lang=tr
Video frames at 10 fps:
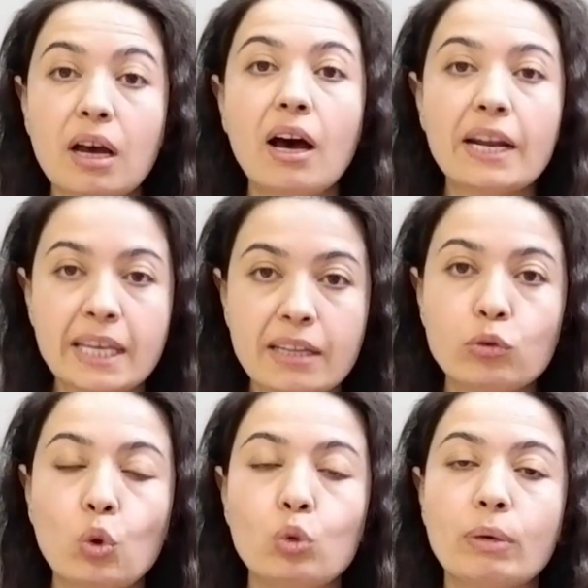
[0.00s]
daha
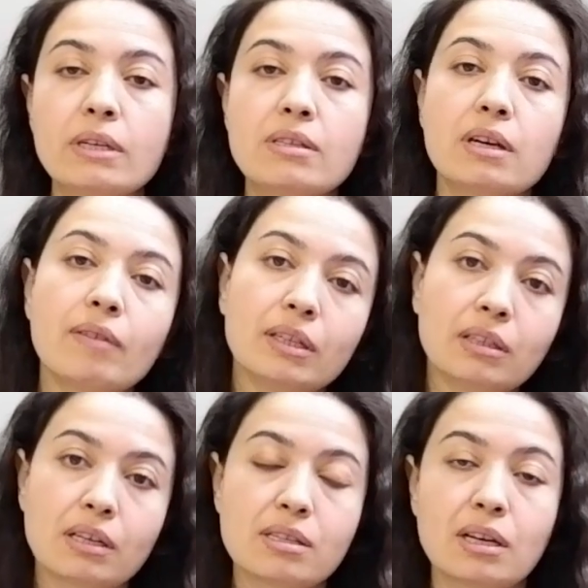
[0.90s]
hareketli olmak size
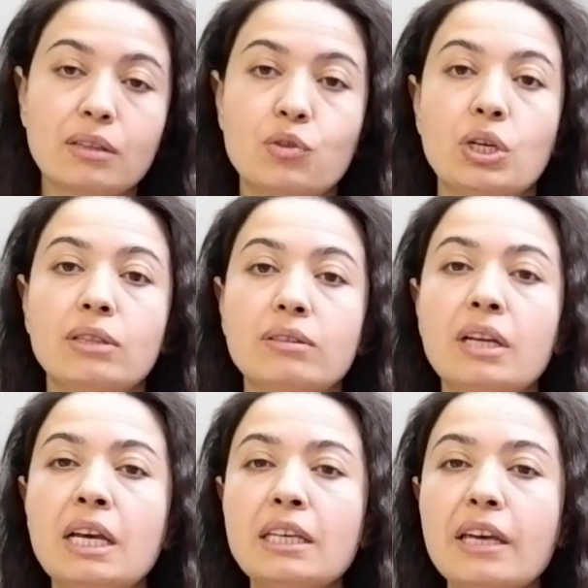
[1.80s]
avantaj sağlayacaktır.
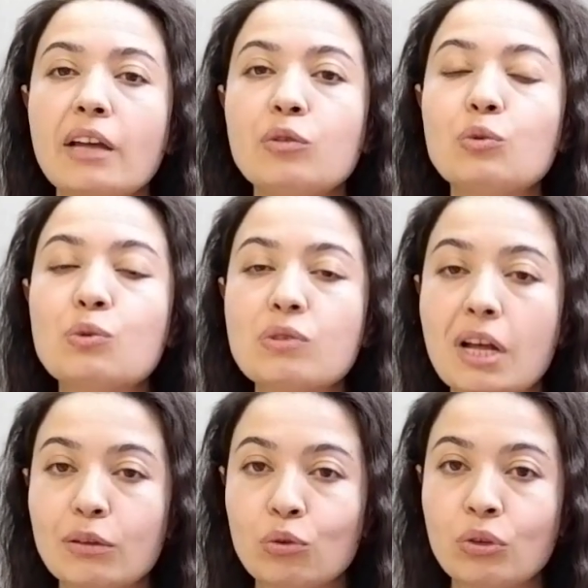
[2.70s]
Kendi
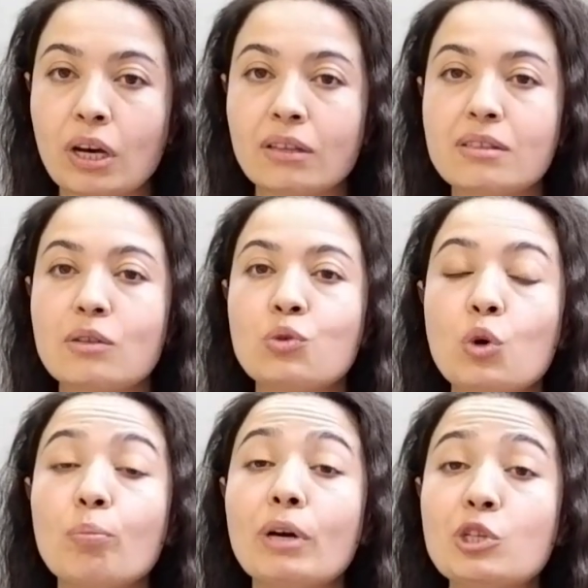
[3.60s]
ruhsal dünyanızda
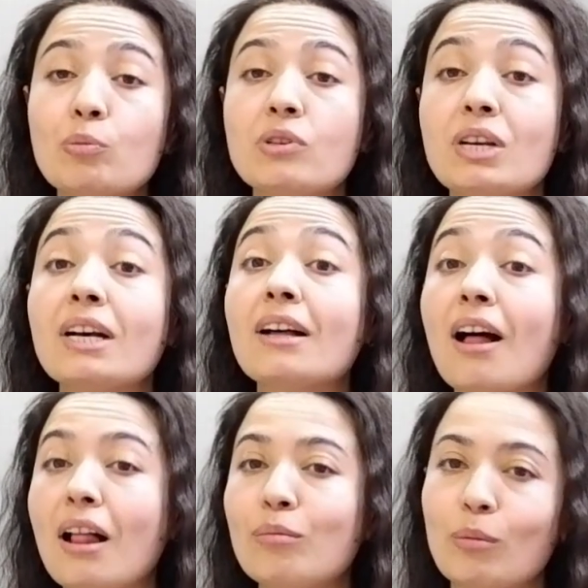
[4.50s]
çok baş başa
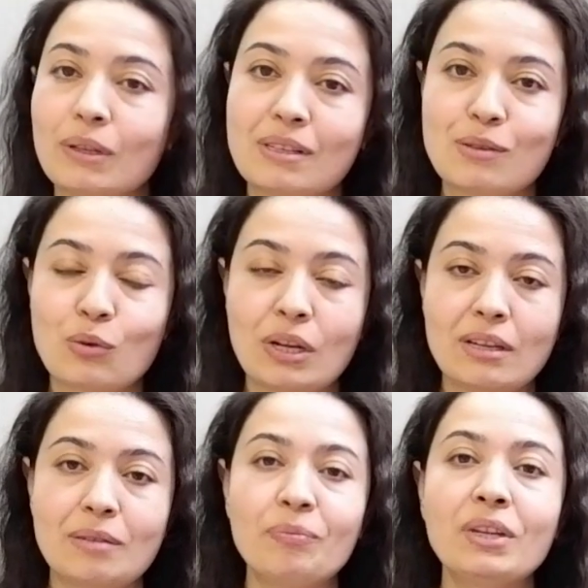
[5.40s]
kalmamanızı
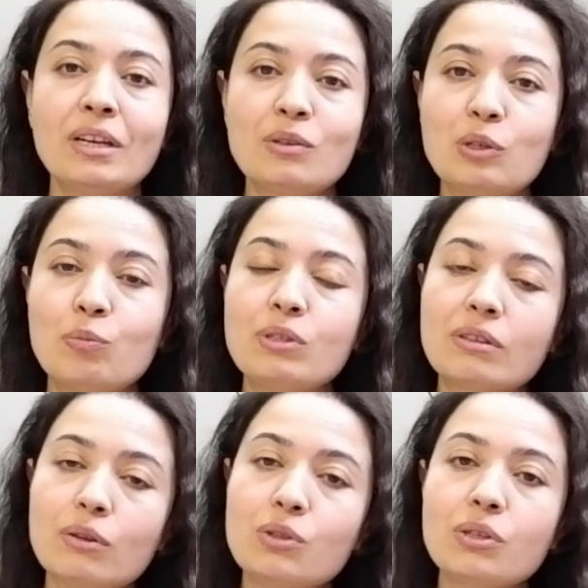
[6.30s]
öneririm. Çünkü
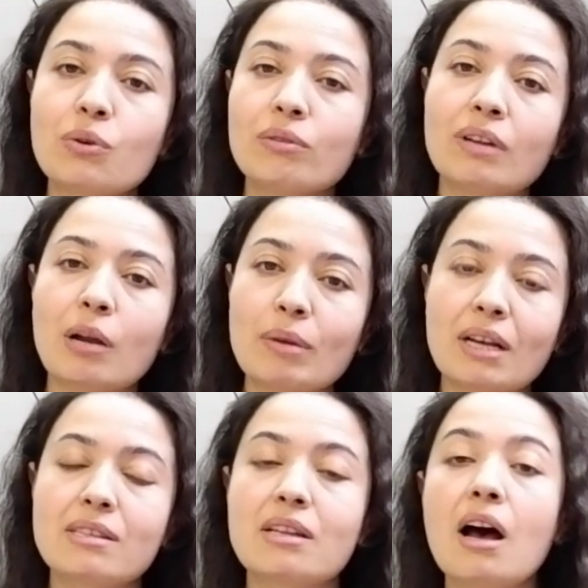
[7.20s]
psikolojik konular
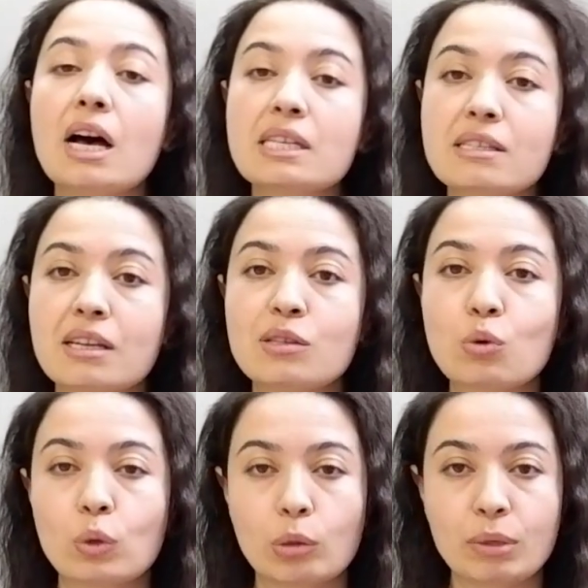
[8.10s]
biraz daha
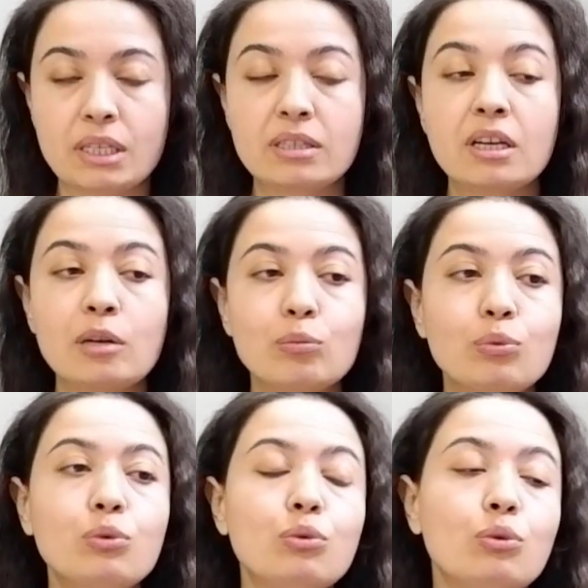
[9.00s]
hassas olabilir
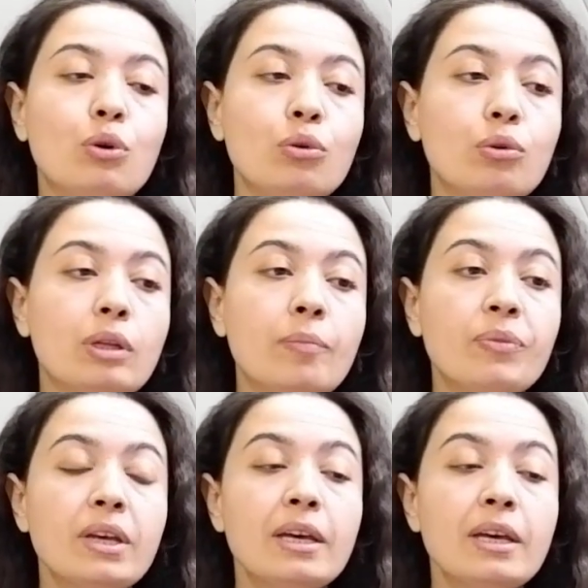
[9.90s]
bu döngüde.